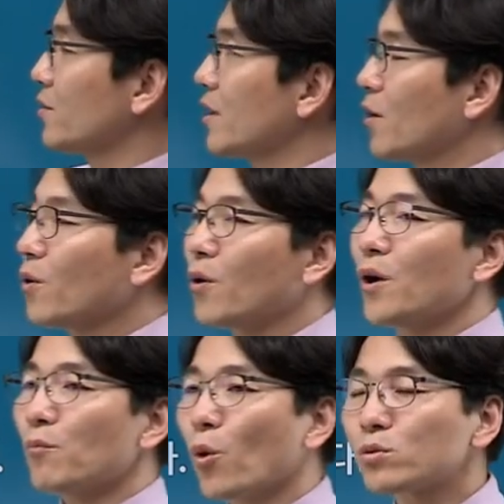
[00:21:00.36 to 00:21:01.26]
형태로
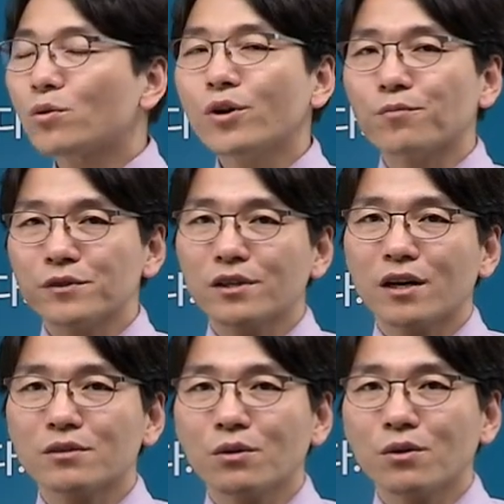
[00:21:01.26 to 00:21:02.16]
목돈이
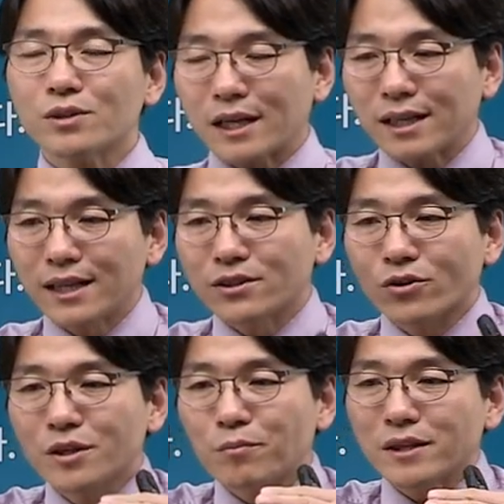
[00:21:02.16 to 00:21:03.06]
없더라도 다달이
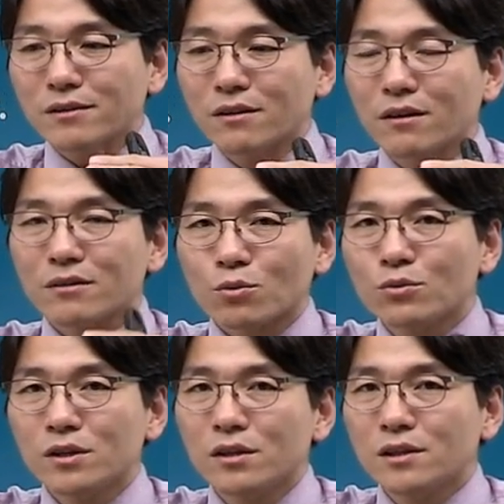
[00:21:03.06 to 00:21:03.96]
적립해서
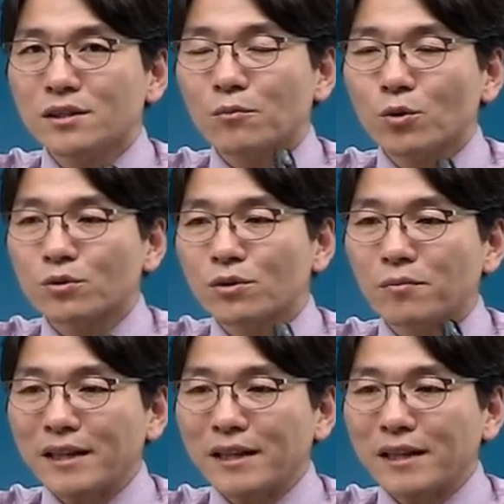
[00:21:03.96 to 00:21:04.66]
돈을 이제 목돈을